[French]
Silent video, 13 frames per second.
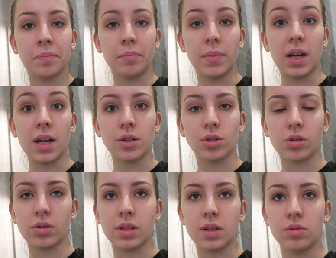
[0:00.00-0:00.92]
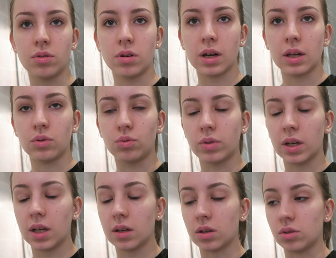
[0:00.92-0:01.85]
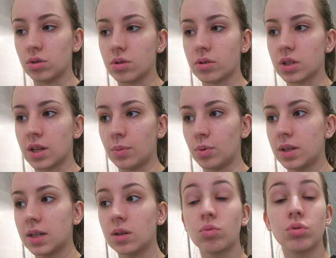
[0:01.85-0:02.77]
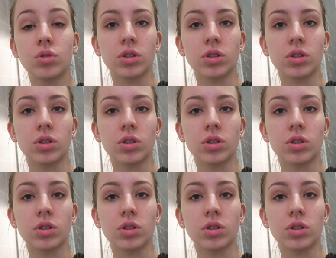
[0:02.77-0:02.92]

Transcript: Mais là genre d'être dehors et d'ouvrir je sens que j'ai un peu le nez qui coule.